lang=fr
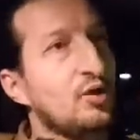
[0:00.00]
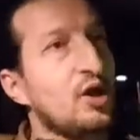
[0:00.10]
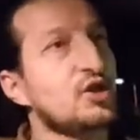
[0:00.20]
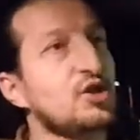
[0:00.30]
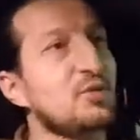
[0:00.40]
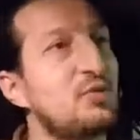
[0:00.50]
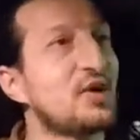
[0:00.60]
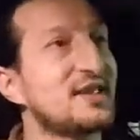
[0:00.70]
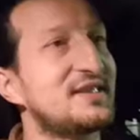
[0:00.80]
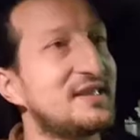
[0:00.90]
Qu'est-ce que je
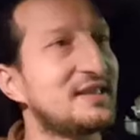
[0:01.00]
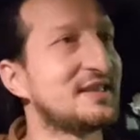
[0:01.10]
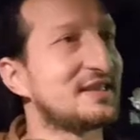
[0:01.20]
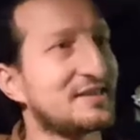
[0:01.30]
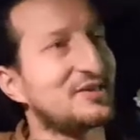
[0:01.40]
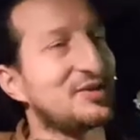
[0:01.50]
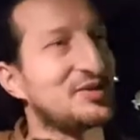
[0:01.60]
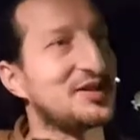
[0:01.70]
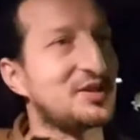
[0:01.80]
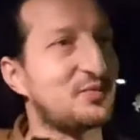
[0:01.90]
pourrais dire
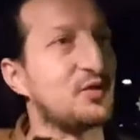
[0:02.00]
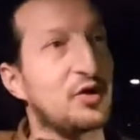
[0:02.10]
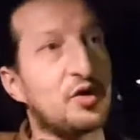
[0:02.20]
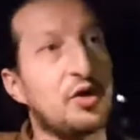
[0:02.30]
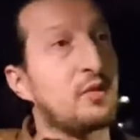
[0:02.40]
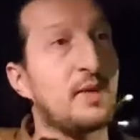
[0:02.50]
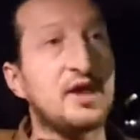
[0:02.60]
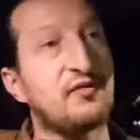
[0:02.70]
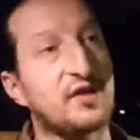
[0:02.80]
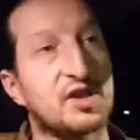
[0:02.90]
sur Deadpool euh,
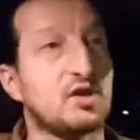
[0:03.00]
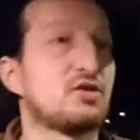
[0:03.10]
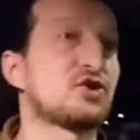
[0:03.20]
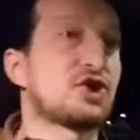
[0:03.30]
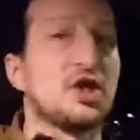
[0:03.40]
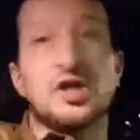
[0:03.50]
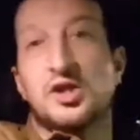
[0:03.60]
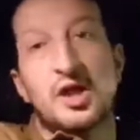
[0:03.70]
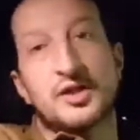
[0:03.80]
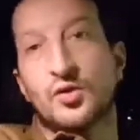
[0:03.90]
Magnifique,
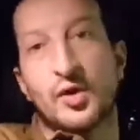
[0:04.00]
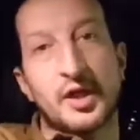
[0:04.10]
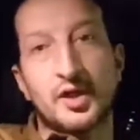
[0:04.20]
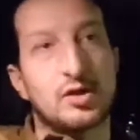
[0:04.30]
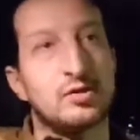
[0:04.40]
j'ai adoré.